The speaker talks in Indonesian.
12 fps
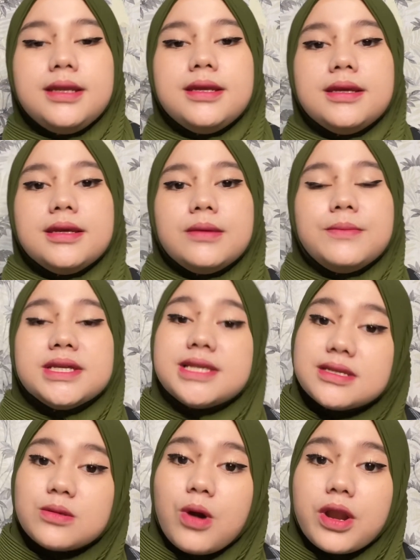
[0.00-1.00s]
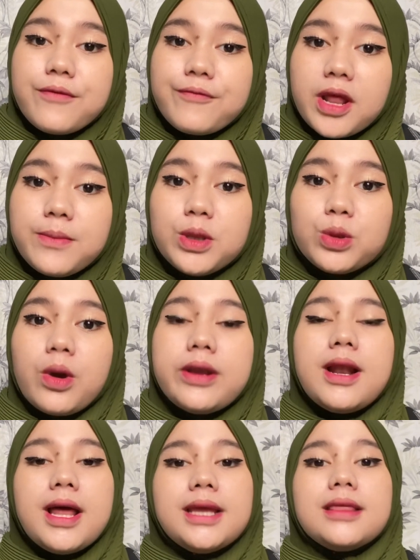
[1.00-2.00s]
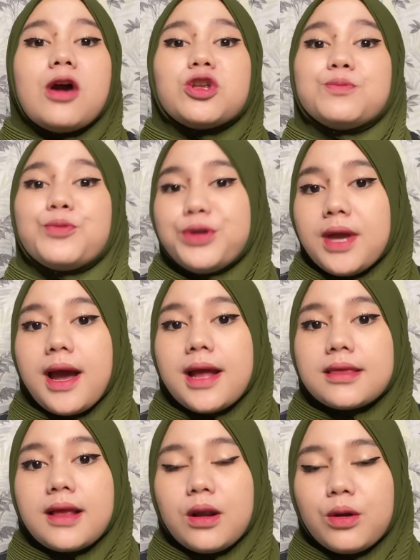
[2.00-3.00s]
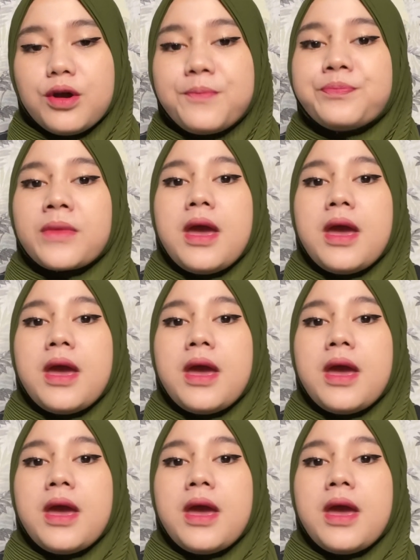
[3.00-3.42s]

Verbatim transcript: di bisnis Oriflame itu adalah kita harus punya katalog